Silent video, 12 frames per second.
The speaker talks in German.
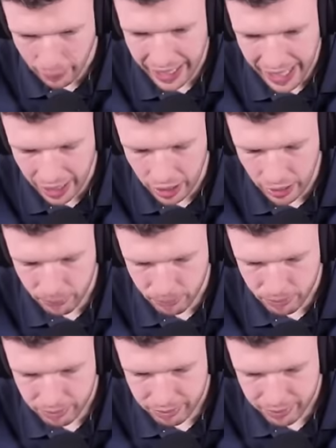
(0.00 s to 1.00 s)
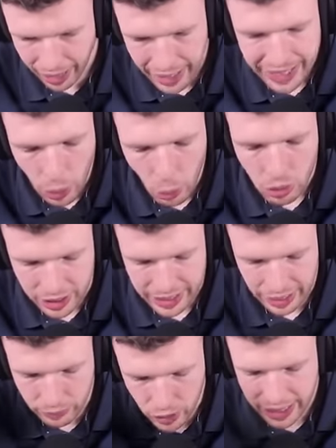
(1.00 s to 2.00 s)
er halt auch nicht.
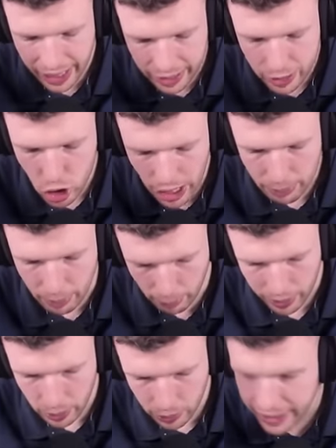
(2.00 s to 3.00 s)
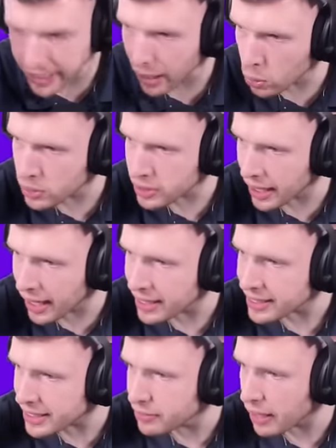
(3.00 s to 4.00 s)
Er wird keinen Schaden mehr machen. Und genau da
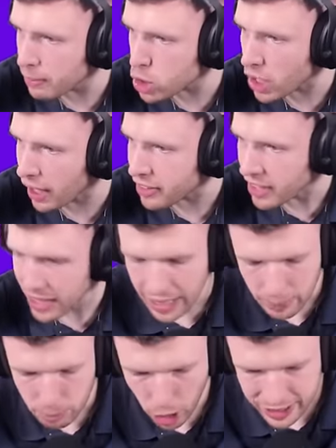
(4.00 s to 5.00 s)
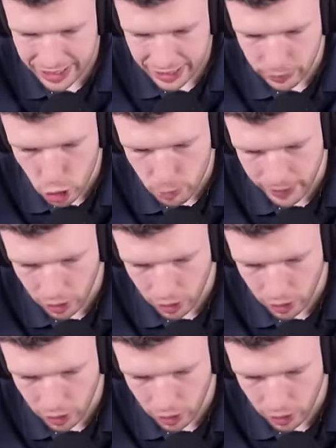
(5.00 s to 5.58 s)
sind wir am Start. Broadstars wird später